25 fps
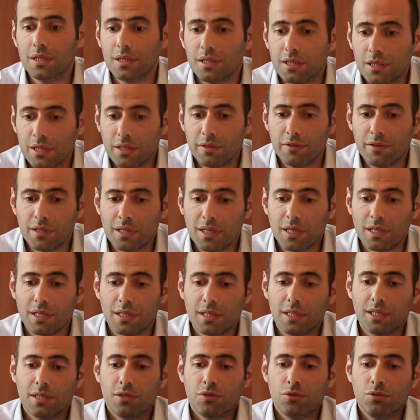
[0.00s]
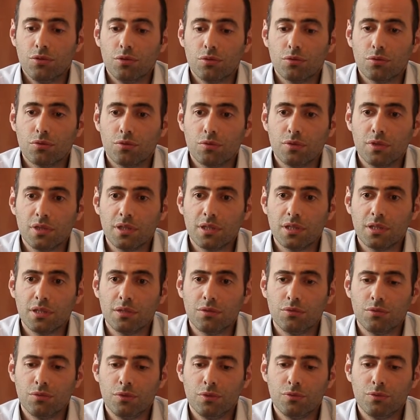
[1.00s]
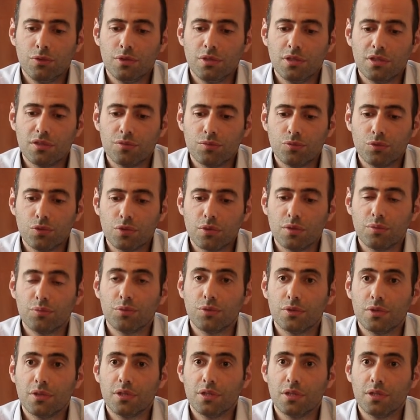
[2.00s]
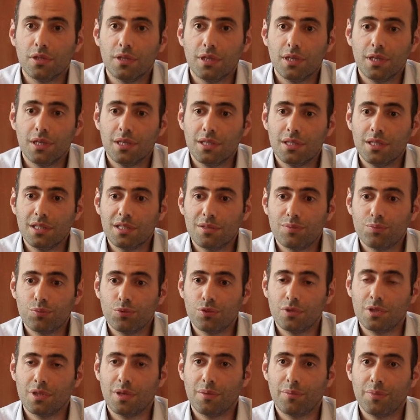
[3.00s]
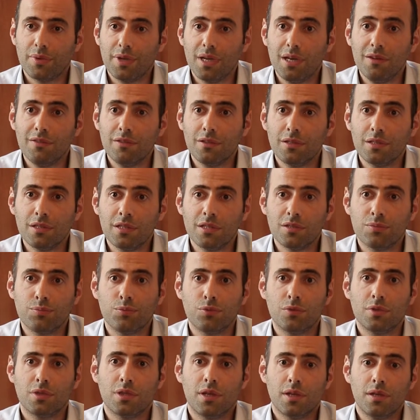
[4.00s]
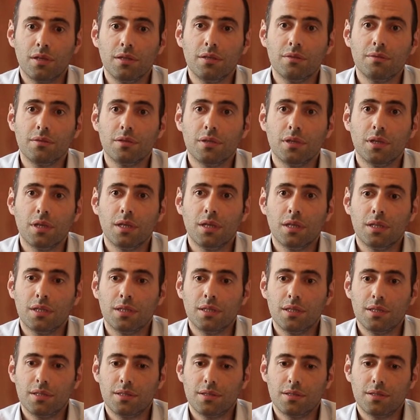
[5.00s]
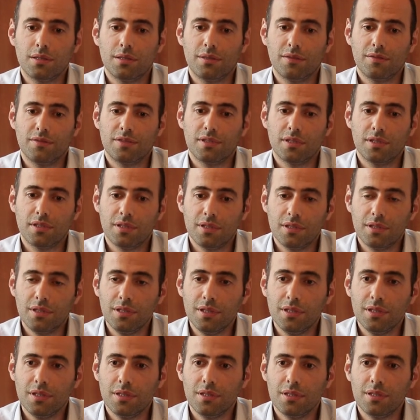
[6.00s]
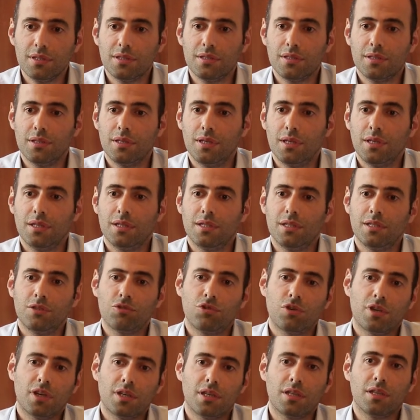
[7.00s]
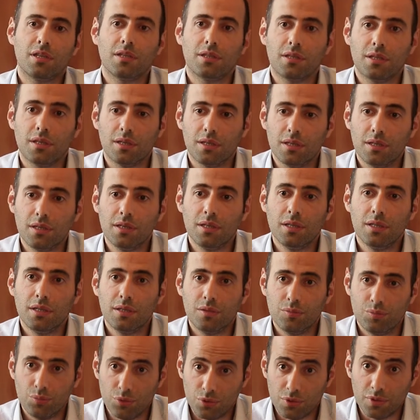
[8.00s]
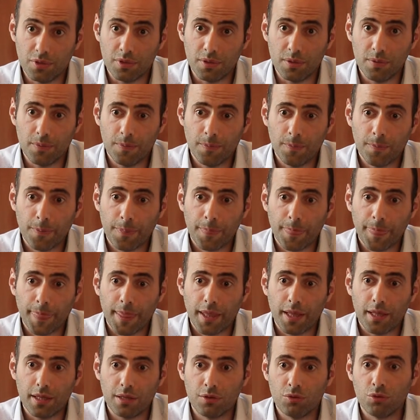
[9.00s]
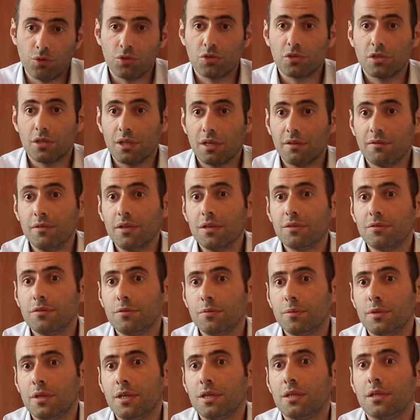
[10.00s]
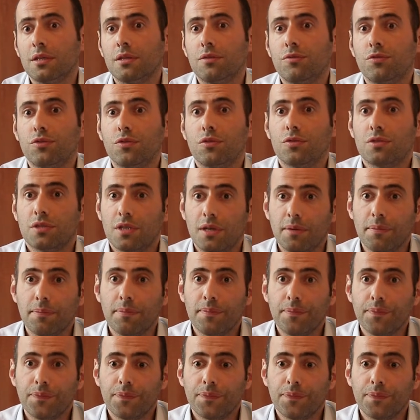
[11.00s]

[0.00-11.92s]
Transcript: Человек, когда идет, у, них, у него есть много путей. Есть путь направо, есть путь налево, есть в середине, есть еще какие-то пути. Но человек выбирает это все сам.